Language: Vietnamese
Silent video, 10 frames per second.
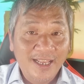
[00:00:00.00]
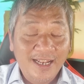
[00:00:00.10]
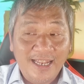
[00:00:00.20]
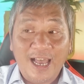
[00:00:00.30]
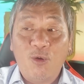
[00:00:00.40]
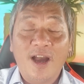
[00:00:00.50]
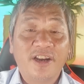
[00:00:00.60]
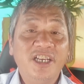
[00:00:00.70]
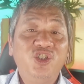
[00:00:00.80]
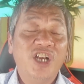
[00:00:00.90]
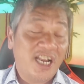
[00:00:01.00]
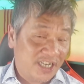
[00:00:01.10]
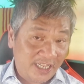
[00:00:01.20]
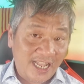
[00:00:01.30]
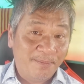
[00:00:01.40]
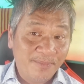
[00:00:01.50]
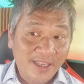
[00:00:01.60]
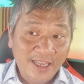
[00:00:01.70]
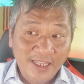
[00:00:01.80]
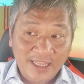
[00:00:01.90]
là hoàng đế Charles đệ tam
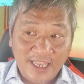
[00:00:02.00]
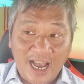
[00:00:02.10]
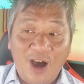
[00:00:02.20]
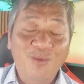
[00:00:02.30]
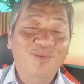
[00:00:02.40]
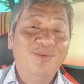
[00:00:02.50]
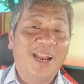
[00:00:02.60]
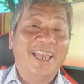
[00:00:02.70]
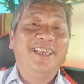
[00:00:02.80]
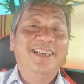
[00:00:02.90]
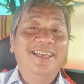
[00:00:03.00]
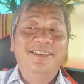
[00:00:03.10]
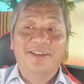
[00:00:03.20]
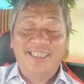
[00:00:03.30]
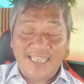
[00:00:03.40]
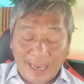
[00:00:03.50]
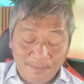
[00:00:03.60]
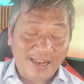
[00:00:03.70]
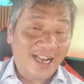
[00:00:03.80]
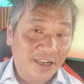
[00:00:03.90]
thì ông này được
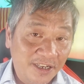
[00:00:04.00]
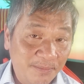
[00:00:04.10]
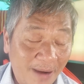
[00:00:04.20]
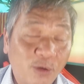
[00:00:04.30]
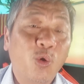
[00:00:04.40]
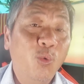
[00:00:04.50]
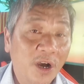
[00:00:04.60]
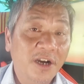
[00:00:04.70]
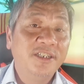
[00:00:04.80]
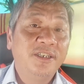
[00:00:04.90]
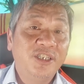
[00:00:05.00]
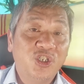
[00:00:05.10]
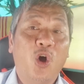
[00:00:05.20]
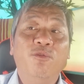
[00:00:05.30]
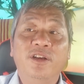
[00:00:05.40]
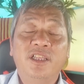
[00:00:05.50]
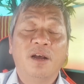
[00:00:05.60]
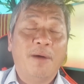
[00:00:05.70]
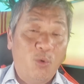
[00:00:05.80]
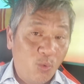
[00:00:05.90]
xem là người bảo thủ hơn so với
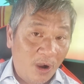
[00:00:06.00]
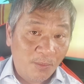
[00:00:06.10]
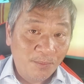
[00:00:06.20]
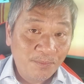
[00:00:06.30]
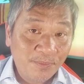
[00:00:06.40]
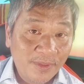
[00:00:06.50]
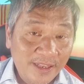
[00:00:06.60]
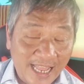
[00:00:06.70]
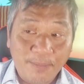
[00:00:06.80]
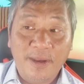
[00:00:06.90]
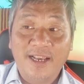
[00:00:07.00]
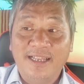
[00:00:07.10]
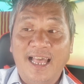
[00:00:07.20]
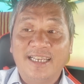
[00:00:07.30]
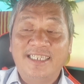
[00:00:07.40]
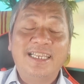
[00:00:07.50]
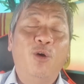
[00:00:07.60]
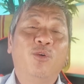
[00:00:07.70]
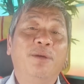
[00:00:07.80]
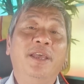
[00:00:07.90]
thân mẫu của ông đặc biệt là
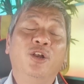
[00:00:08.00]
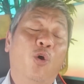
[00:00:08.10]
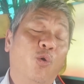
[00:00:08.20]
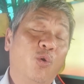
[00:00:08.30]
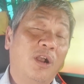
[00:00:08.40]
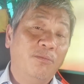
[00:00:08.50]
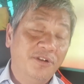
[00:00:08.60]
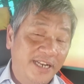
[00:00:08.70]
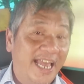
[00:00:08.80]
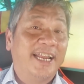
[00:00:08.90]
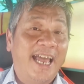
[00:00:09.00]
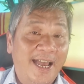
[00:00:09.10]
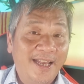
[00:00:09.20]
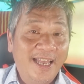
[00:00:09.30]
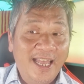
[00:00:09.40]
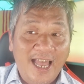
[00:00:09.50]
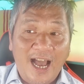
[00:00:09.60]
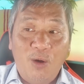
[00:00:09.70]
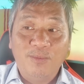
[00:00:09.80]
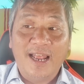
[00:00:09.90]
sau cái biến cố của công nương Diana
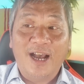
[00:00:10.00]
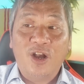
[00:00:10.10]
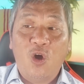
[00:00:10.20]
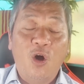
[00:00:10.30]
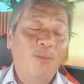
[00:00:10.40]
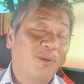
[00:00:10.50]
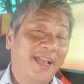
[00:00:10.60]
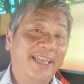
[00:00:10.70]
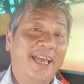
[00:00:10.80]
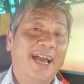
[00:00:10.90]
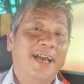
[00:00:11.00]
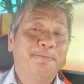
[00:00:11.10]
ông đã có một cái à,